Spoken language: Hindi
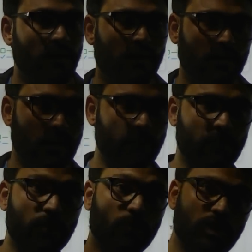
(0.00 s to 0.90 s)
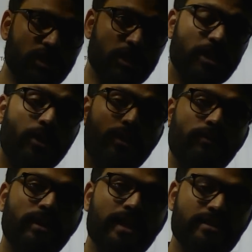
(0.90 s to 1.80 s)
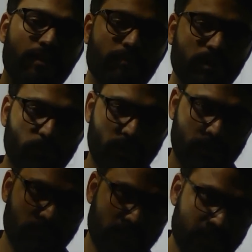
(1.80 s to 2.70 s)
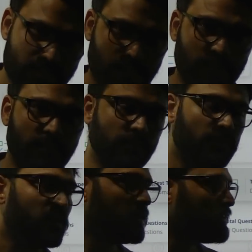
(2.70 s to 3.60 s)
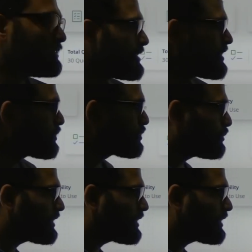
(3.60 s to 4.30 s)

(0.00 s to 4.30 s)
का आपका ड्यूरेशन क्या होने वाला है एग्जाम का थोड़ा सा हम देख सकते हैं ठीक है तो थोड़ा सा